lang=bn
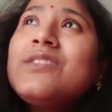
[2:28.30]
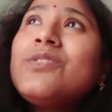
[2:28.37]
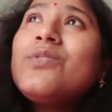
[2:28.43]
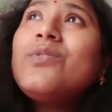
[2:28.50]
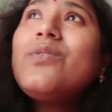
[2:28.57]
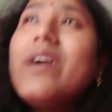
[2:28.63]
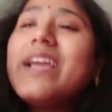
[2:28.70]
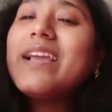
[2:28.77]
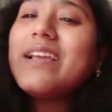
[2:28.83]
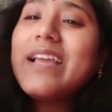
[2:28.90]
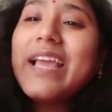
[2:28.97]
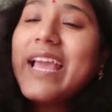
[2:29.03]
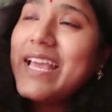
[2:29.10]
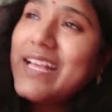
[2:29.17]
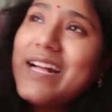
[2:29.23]
তো
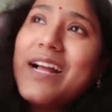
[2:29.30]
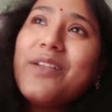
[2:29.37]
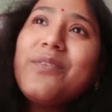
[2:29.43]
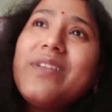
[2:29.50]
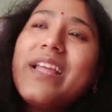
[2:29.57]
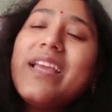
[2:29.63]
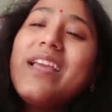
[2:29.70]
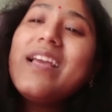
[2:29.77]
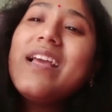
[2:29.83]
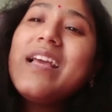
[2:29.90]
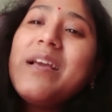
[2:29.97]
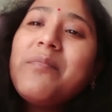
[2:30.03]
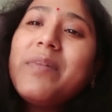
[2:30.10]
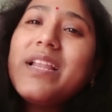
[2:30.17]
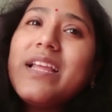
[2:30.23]
এই কারণেই
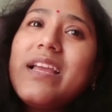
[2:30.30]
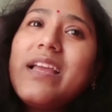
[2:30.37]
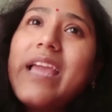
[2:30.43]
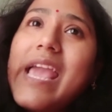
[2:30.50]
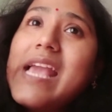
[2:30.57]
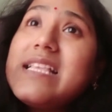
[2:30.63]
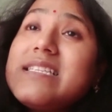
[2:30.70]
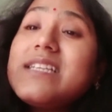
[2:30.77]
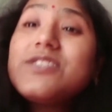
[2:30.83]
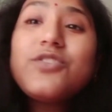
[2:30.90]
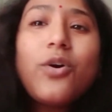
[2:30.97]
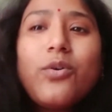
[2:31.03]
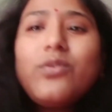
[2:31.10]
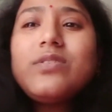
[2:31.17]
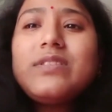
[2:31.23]
মানে এই যে
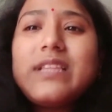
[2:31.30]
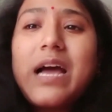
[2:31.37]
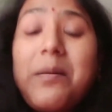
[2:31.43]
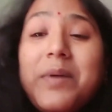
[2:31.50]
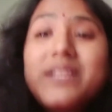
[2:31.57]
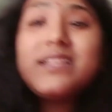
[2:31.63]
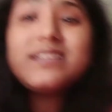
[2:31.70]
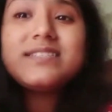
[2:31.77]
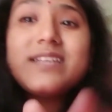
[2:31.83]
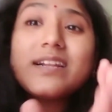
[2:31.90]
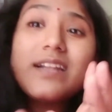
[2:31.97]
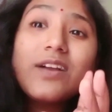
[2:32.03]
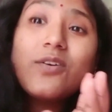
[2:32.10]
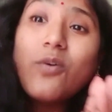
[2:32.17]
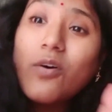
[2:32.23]
জগৎটা আমাদের যে
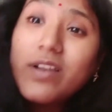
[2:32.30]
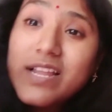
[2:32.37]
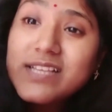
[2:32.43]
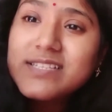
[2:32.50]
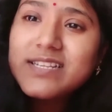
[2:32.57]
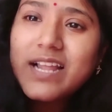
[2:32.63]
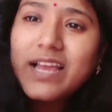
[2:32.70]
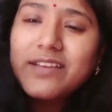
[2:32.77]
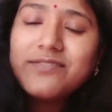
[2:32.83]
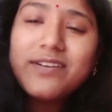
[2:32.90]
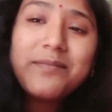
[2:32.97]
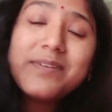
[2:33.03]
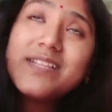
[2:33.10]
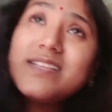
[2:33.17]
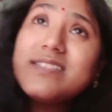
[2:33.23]
একটা কলেজ লাইফ
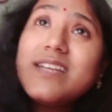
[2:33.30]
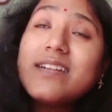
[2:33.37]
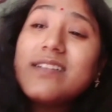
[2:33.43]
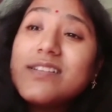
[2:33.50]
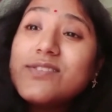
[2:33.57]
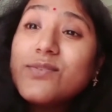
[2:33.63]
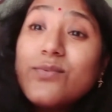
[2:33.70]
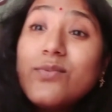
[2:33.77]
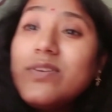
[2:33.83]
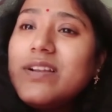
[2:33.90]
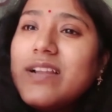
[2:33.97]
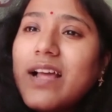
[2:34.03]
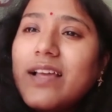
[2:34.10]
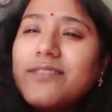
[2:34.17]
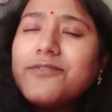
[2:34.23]
আমাদের যে একটা স্কুল
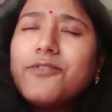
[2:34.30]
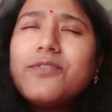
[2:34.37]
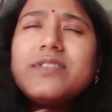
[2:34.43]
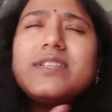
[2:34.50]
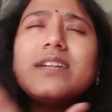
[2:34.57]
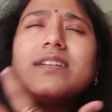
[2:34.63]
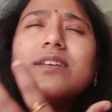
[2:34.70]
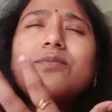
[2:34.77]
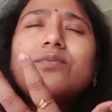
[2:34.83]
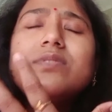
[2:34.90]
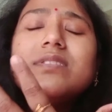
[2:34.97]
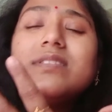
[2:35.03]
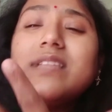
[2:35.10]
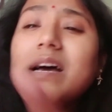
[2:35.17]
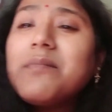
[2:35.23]
লাইফ ওই যে একটা
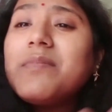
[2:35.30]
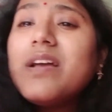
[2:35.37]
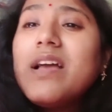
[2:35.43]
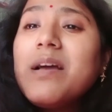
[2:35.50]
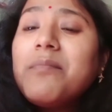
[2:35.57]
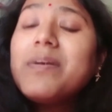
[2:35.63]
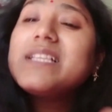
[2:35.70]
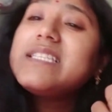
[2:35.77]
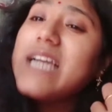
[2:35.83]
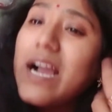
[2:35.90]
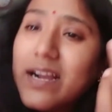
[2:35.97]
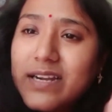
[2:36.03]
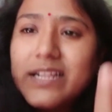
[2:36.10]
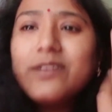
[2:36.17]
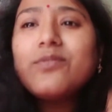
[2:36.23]
উদ্যম বা
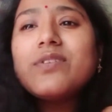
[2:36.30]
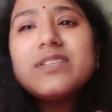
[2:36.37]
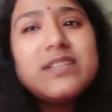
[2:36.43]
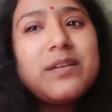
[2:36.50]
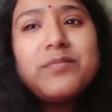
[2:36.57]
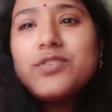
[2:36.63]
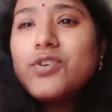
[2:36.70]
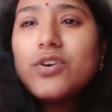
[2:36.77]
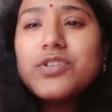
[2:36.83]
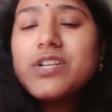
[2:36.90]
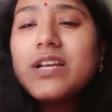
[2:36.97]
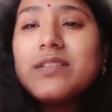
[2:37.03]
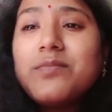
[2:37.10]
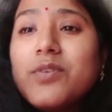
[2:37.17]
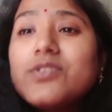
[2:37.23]
চাকরি করেছি আমি ছ
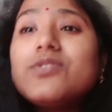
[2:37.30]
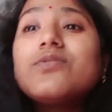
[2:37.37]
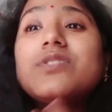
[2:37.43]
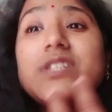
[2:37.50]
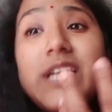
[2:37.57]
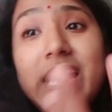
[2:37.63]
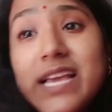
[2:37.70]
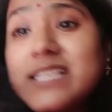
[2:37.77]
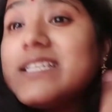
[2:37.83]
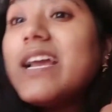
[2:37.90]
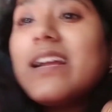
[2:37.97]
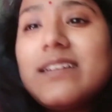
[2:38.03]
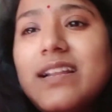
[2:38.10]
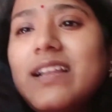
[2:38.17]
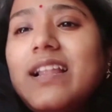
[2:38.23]
সাত বছর সেই যে
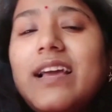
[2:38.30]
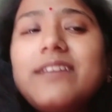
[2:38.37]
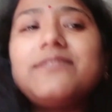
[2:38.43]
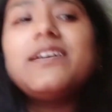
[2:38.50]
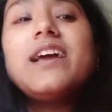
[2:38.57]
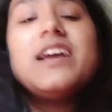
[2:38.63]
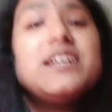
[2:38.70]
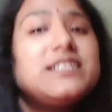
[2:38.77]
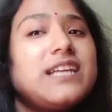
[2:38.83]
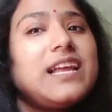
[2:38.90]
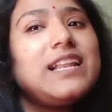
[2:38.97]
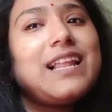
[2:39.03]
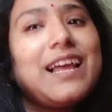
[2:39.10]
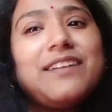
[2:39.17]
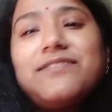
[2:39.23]
একটা লাইফ
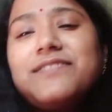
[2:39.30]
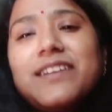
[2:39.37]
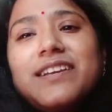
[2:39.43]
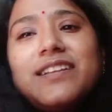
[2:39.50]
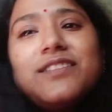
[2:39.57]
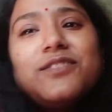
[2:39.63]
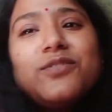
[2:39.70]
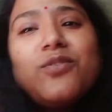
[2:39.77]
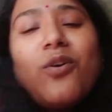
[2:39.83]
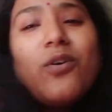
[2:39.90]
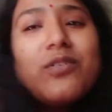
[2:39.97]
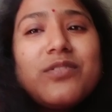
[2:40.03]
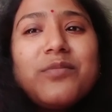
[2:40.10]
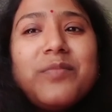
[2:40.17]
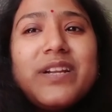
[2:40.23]
সেই লাইফটা কিন্তু
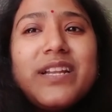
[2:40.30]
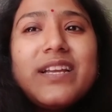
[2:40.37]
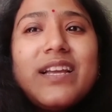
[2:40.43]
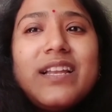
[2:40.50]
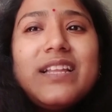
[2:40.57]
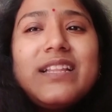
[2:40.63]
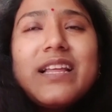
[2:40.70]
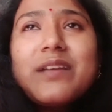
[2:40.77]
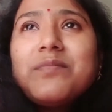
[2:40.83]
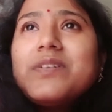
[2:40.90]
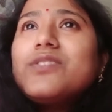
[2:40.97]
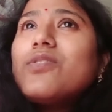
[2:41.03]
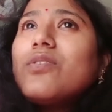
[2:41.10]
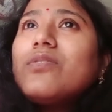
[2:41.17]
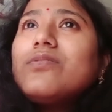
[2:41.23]
অটোমেটিক্যালি দেখবে
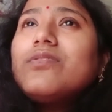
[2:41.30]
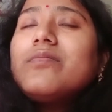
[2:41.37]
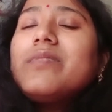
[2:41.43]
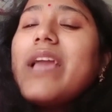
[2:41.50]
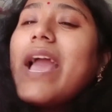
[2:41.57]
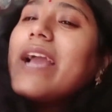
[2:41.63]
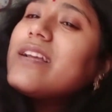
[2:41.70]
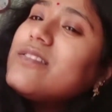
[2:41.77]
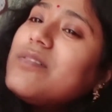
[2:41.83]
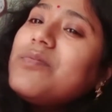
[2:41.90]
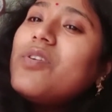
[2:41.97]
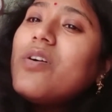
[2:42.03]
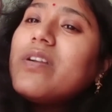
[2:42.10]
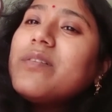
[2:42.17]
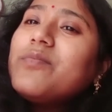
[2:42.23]
যখন তুমি একদম
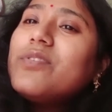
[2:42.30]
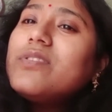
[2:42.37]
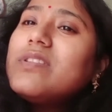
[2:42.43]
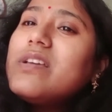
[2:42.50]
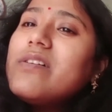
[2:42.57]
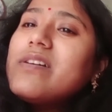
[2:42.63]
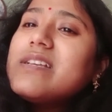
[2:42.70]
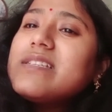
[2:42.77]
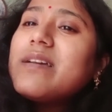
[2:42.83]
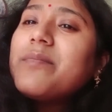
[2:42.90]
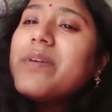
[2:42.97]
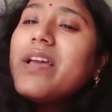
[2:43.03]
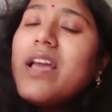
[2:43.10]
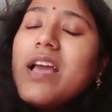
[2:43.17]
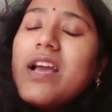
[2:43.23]
ঘরে বন্দি হয়ে যাবে